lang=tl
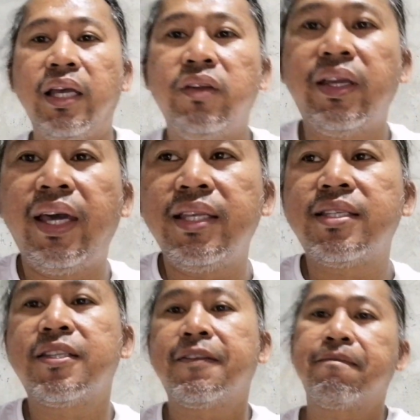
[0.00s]
Yun
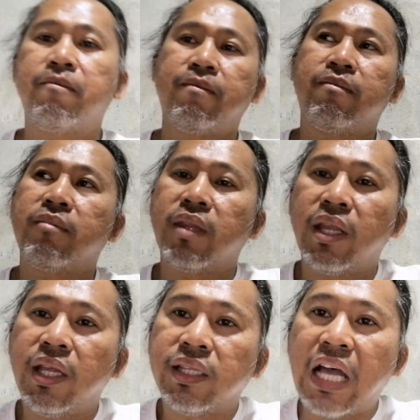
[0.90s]
guys.
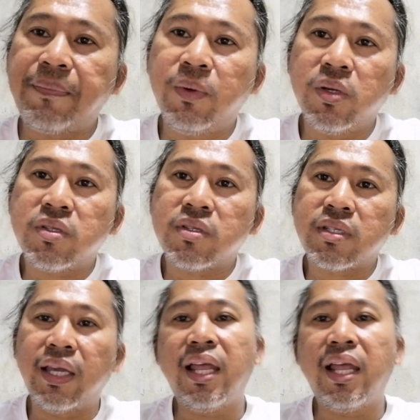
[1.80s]
Tapos,